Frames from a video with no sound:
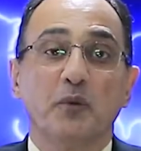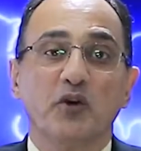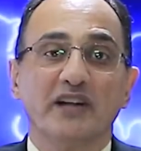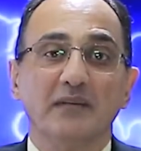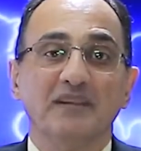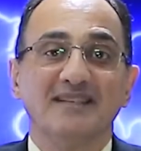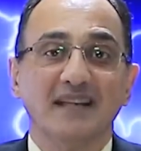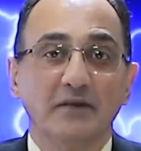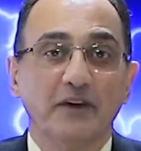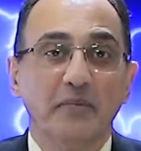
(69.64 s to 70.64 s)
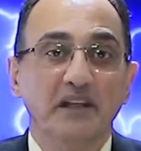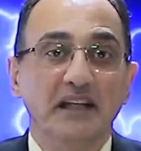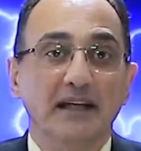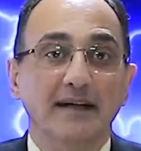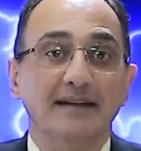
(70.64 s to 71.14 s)
programas Ser
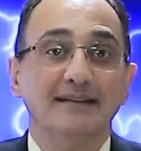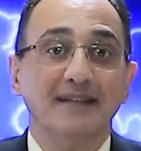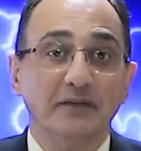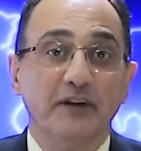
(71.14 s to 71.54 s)
Família e Ser